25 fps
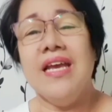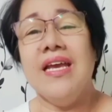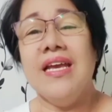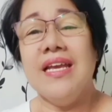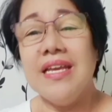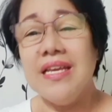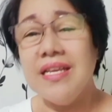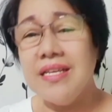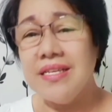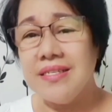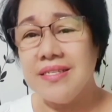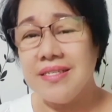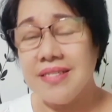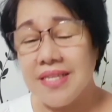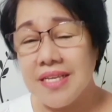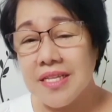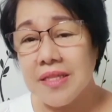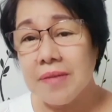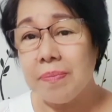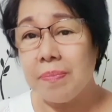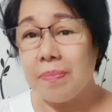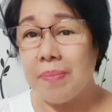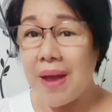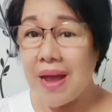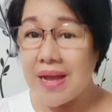Is it
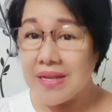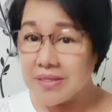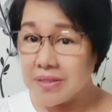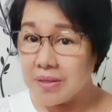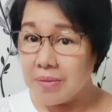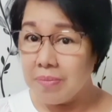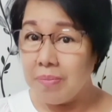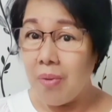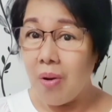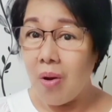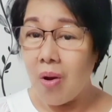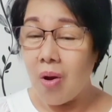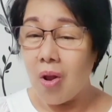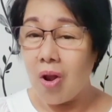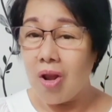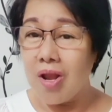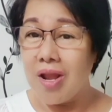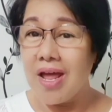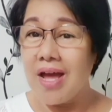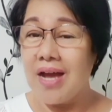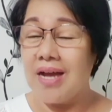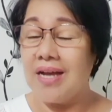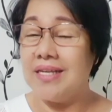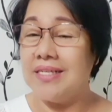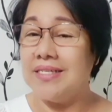possible
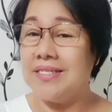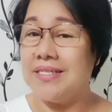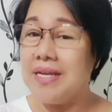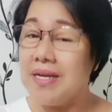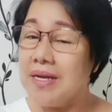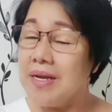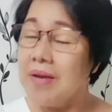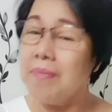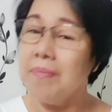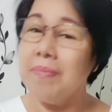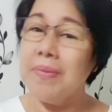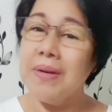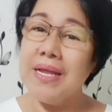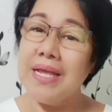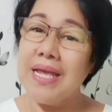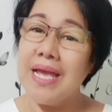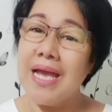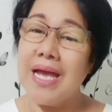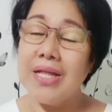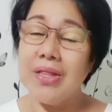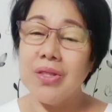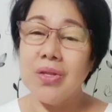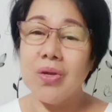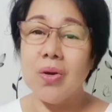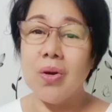na ang isang
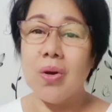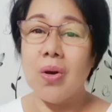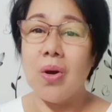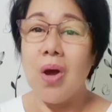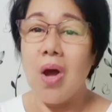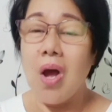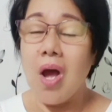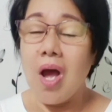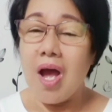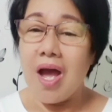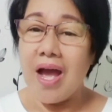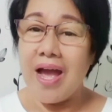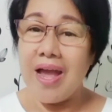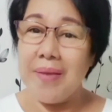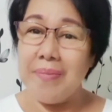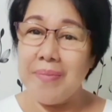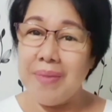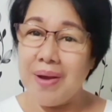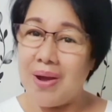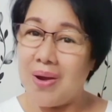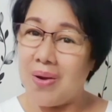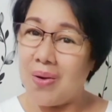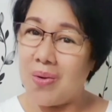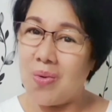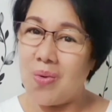empleyado ay
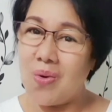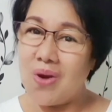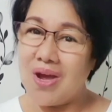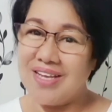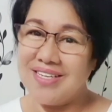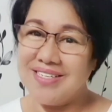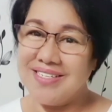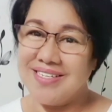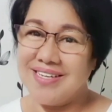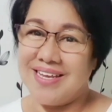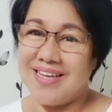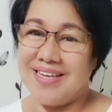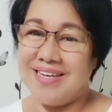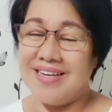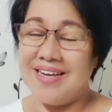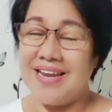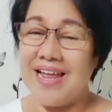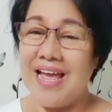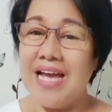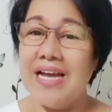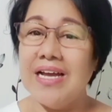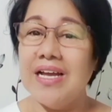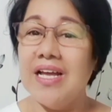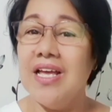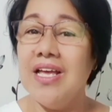makakuha siya
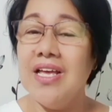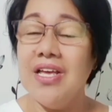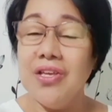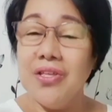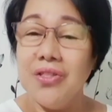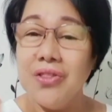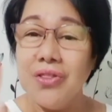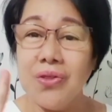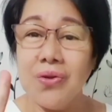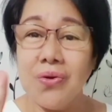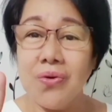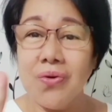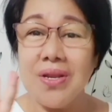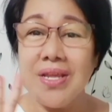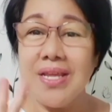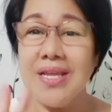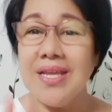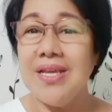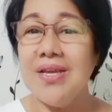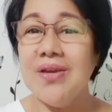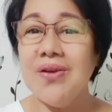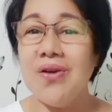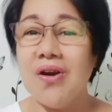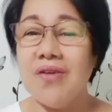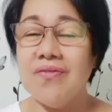ng
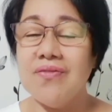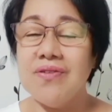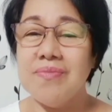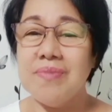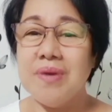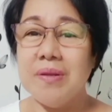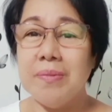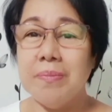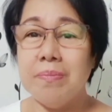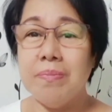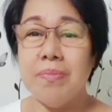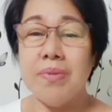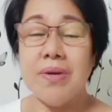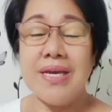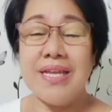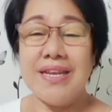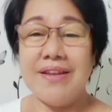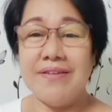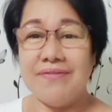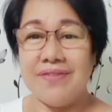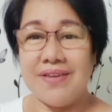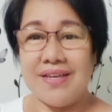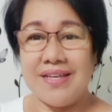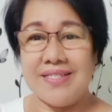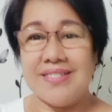three government
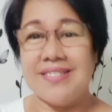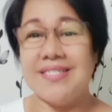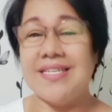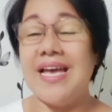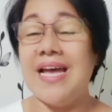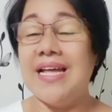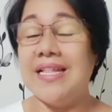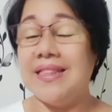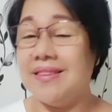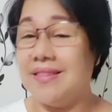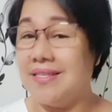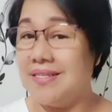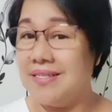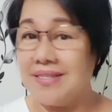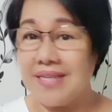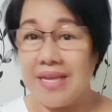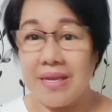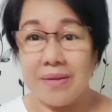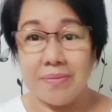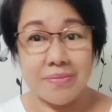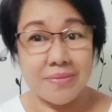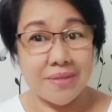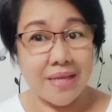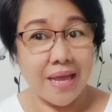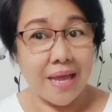benefits at the
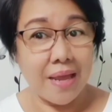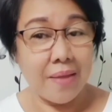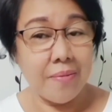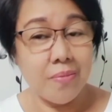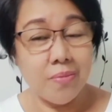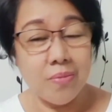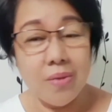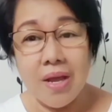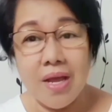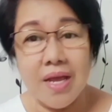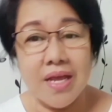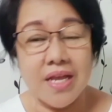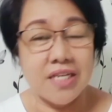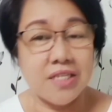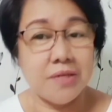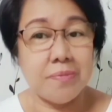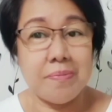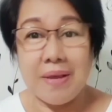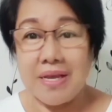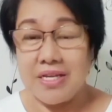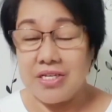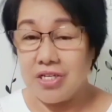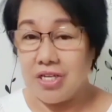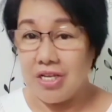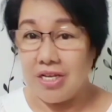same time,
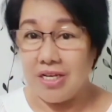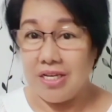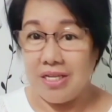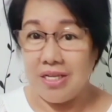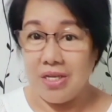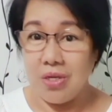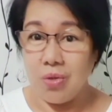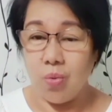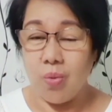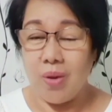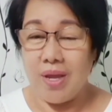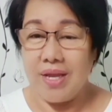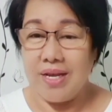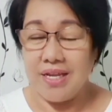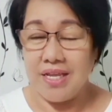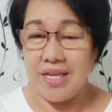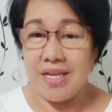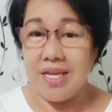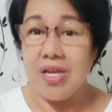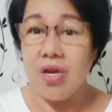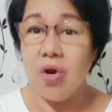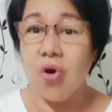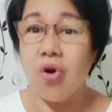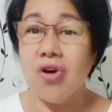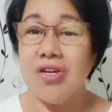especially when
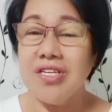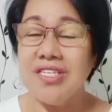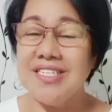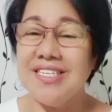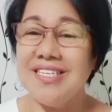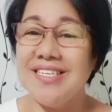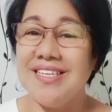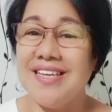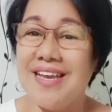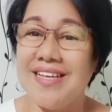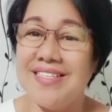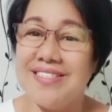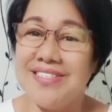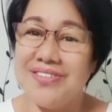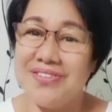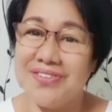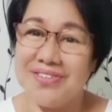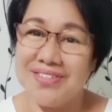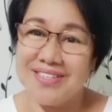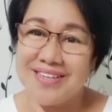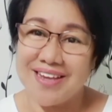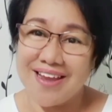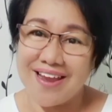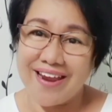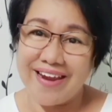he or she gets
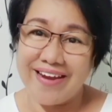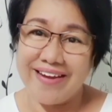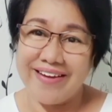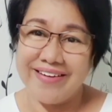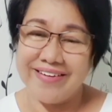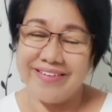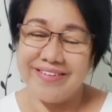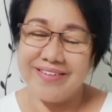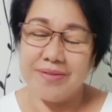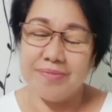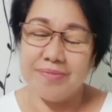retired?